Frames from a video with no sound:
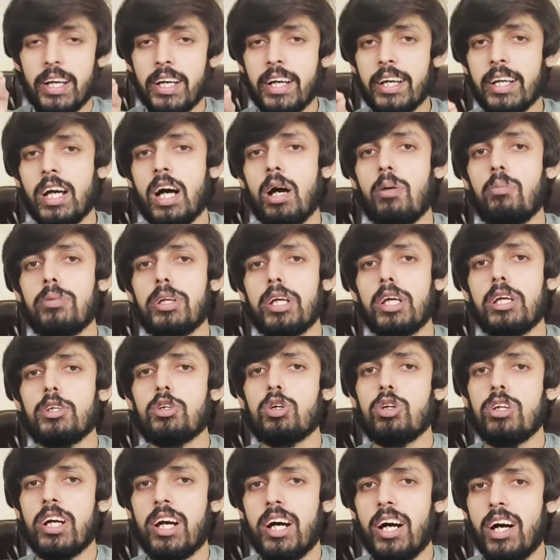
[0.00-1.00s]
अगर आपने
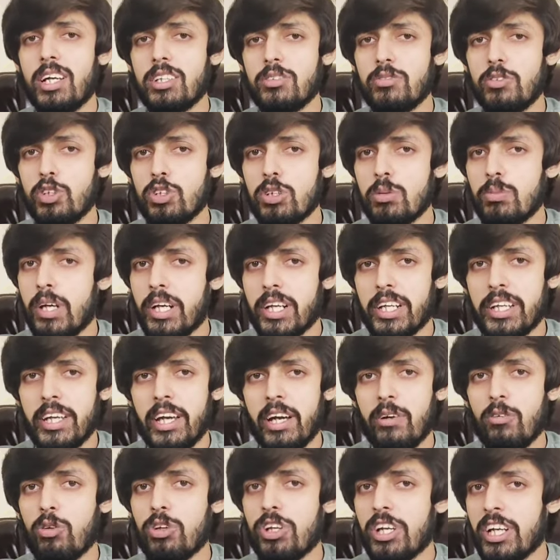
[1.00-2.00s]
जो लास्ट वीडियोज़ हमारी
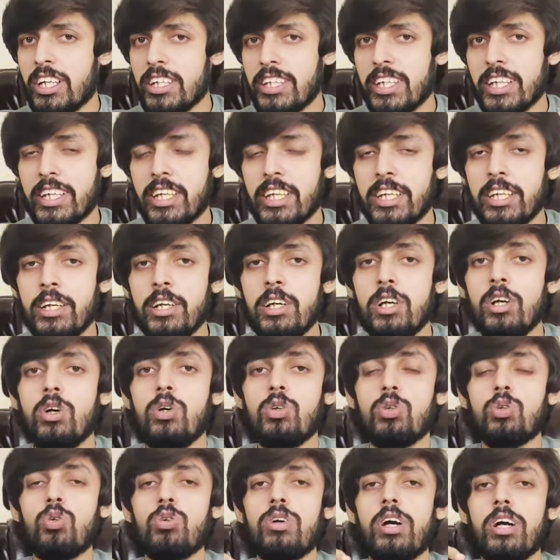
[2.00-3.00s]
हैं वो नहीं देखी
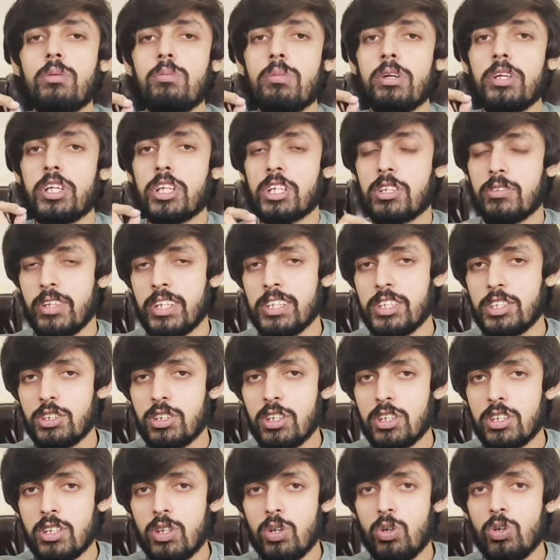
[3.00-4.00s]
तो यार मैं रिक्वेस्ट
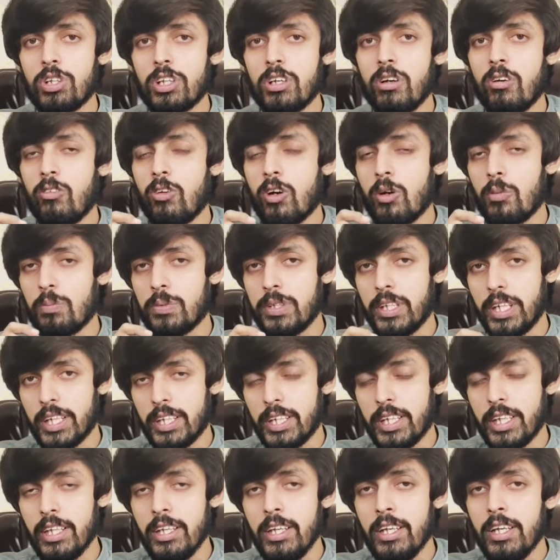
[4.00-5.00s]
करता हूँ कि वो आप
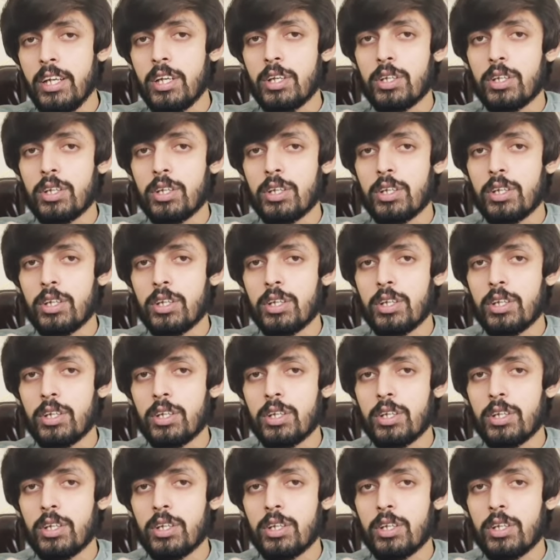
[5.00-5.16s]
देखें